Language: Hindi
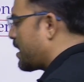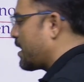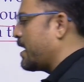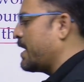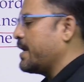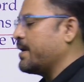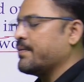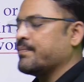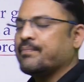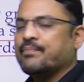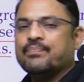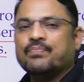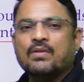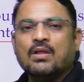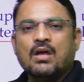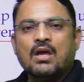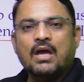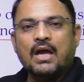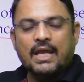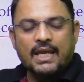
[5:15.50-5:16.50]
है
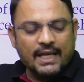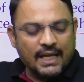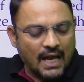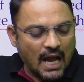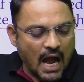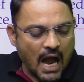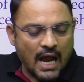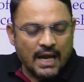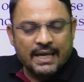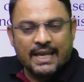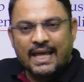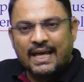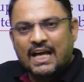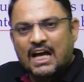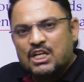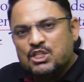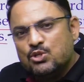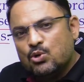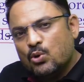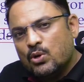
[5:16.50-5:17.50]
यानी कि आने का
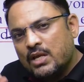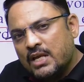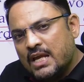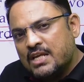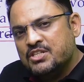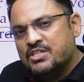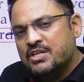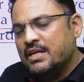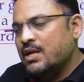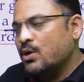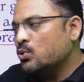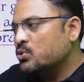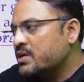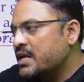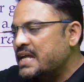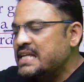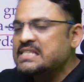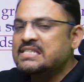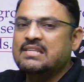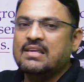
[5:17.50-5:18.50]
जो रिलेशन है वो
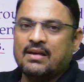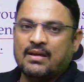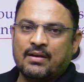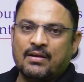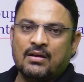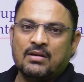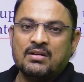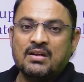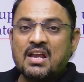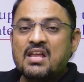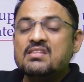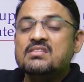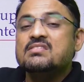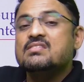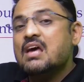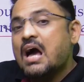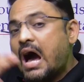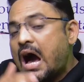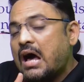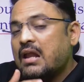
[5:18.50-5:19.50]
ट्रेन से है ट्रेन से
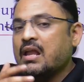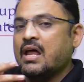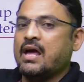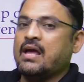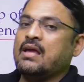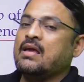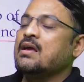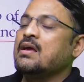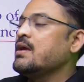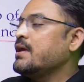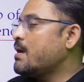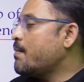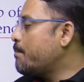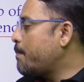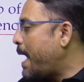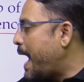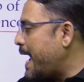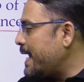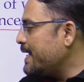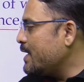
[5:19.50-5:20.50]
आ रहा है ये
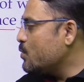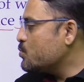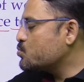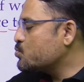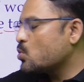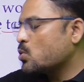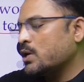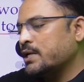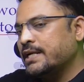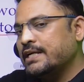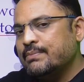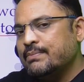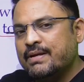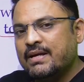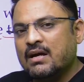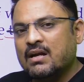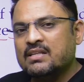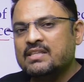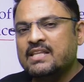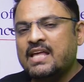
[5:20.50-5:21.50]
बाय ने उसको कनेक्ट भी
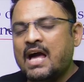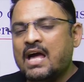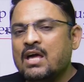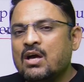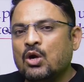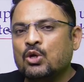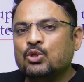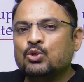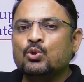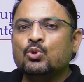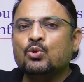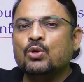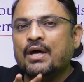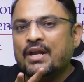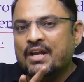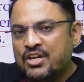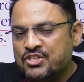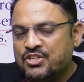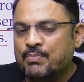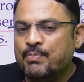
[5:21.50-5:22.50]
कर दिया है और दोनों का
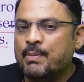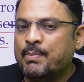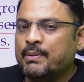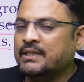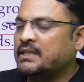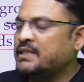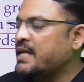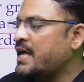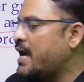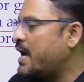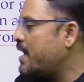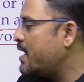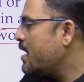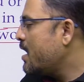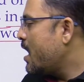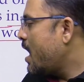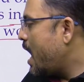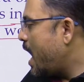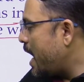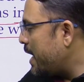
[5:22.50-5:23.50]
रिलेशन भी बता दिया है
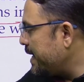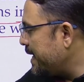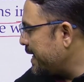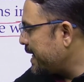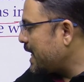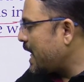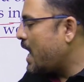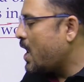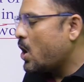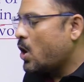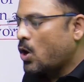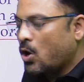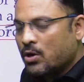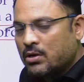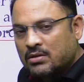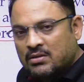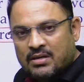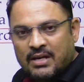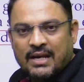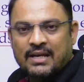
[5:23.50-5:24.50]
आने का और
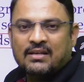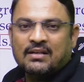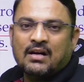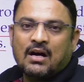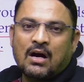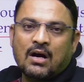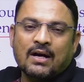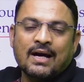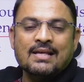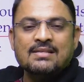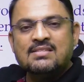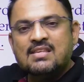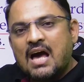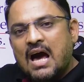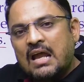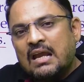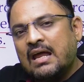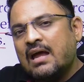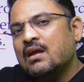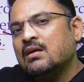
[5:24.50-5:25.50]
ट्रेन का कैसे आ
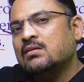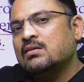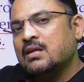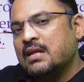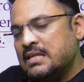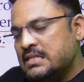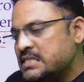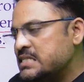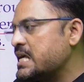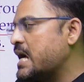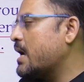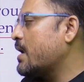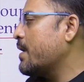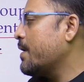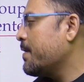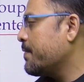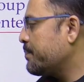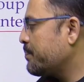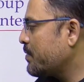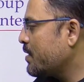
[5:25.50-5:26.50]
रहा है ट्रेन से आ रहा
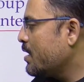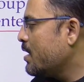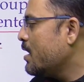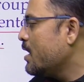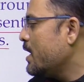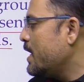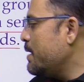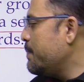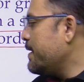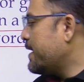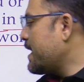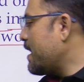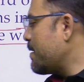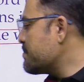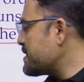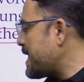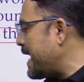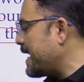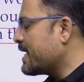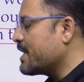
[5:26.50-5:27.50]
है ई बिकम्स
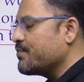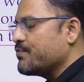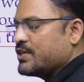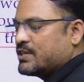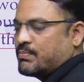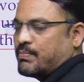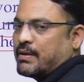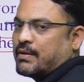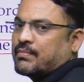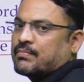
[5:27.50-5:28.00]
एंग्री विथ मी